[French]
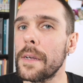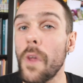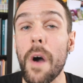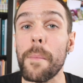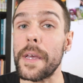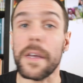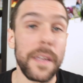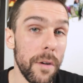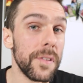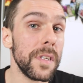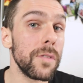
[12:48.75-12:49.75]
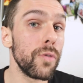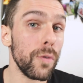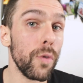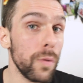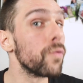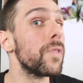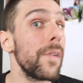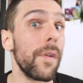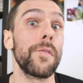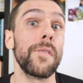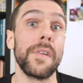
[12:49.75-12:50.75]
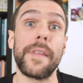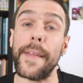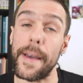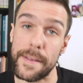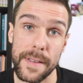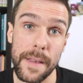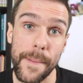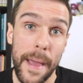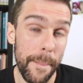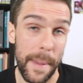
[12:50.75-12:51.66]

Non, mais il y a aussi d'autres soucis dans la société anarestive,